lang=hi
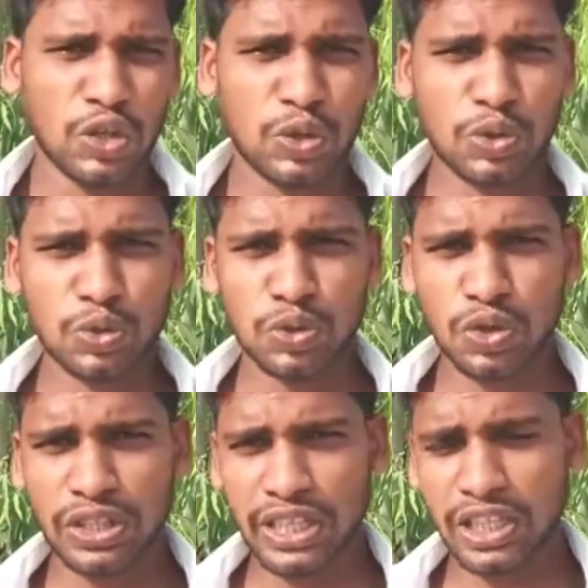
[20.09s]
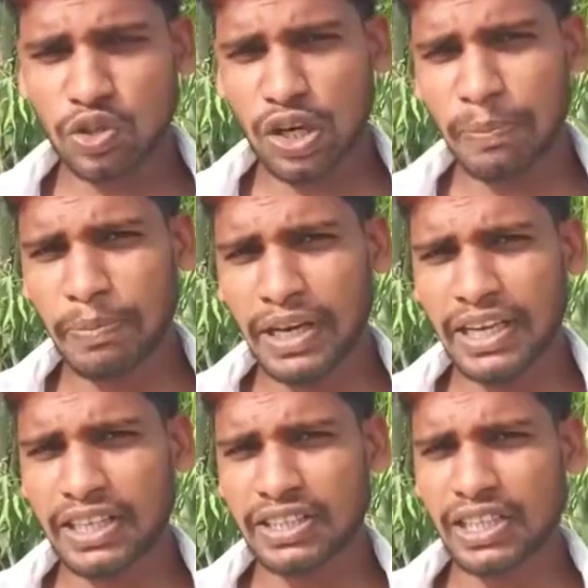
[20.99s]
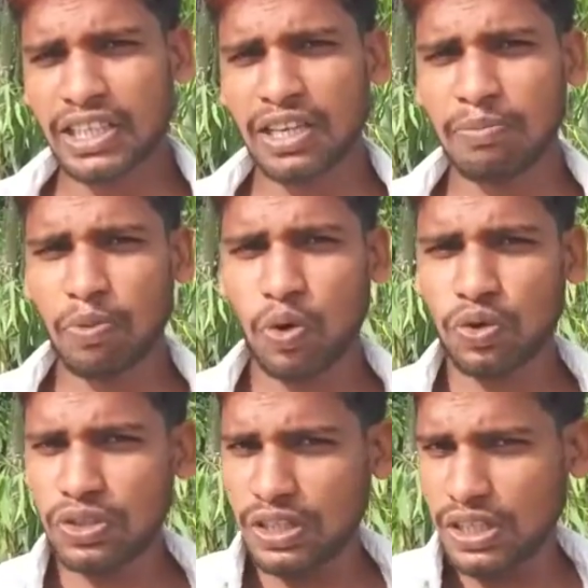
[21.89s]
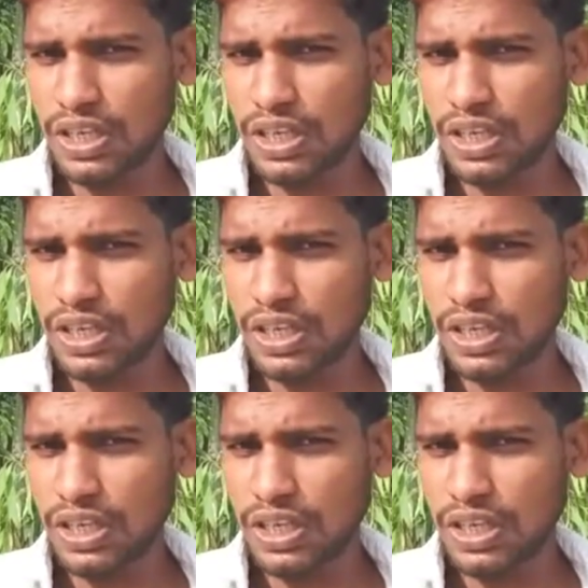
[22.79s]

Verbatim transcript: तो दोस्तों ये जो एप्लीकेशन है ये बहुत ही